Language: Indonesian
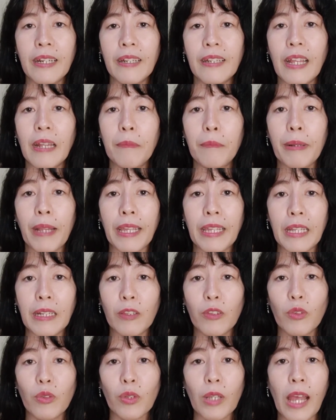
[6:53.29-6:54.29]
dan
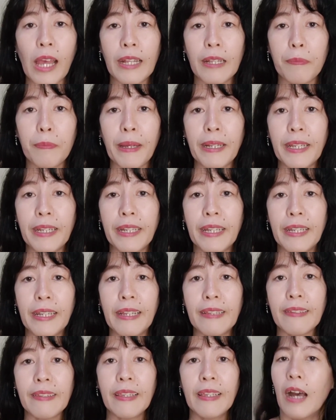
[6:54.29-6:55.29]
Brian curhat pada Dennis.